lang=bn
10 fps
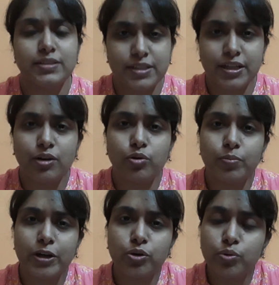যেটা
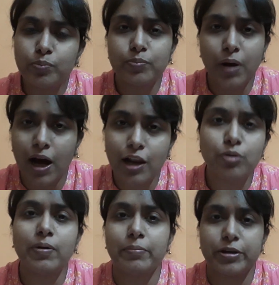করবে খুব
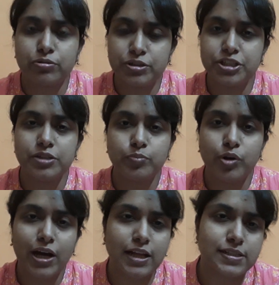ভালোভাবে কোয়েশ্চেন
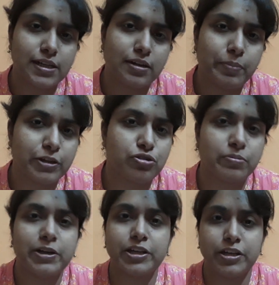করে আনসারটা পাঁচ
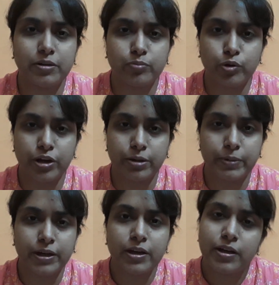ছবার রিডিং করে
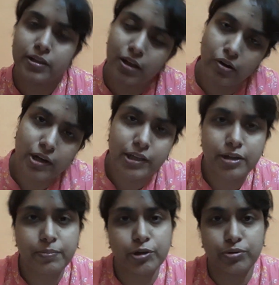নেবে তাহলেই
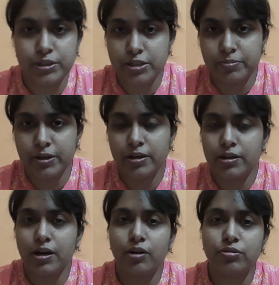দেখবে হয়ে যাবে
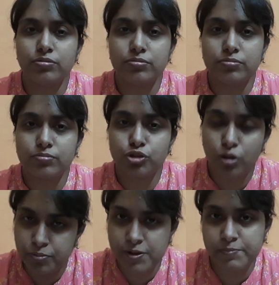কারণ
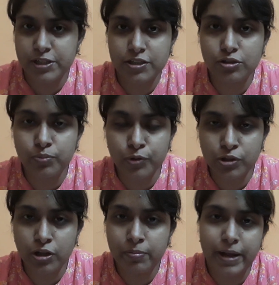সব সাবজেক্টেই তো
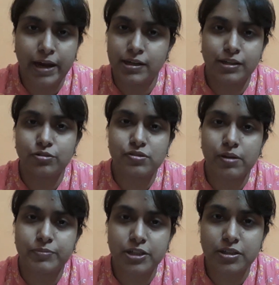পড়তে হবে একটাই তো
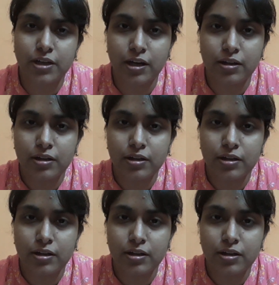সাবজেক্ট না